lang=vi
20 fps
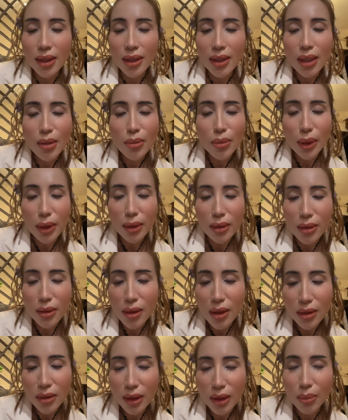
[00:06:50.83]
cái tánh mình ưa
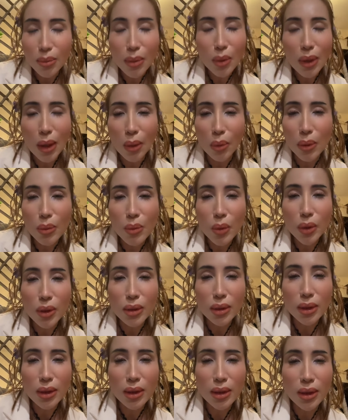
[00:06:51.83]
lo chuyện bao đồng lắm mọi
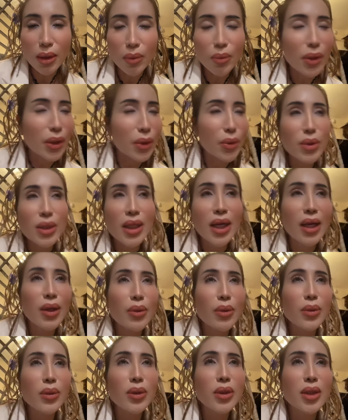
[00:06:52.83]
người ơi không hiểu sao